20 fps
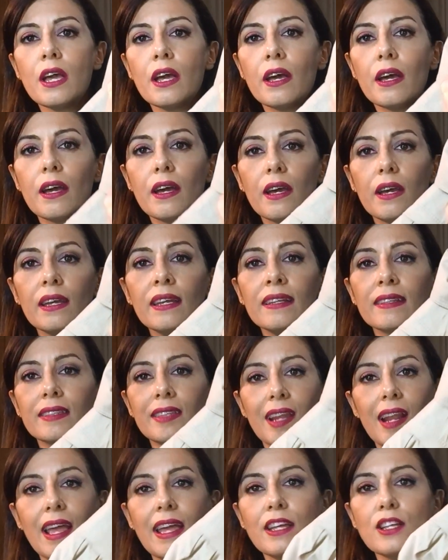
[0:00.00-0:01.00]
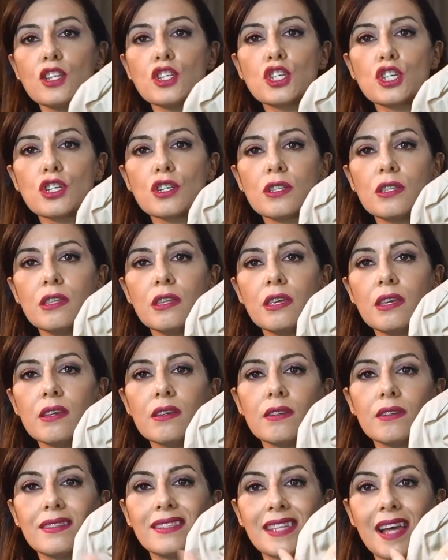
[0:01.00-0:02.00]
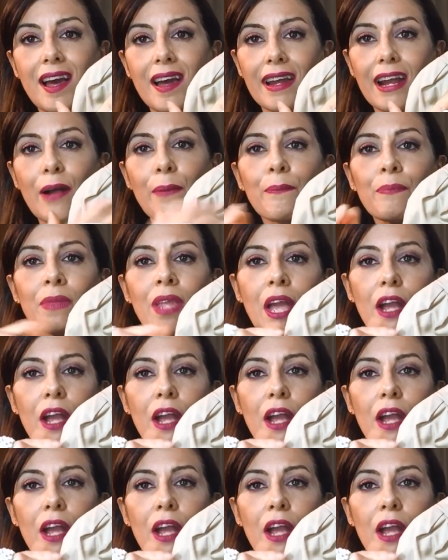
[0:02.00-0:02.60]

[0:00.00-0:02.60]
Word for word: eh, il trench di Zara,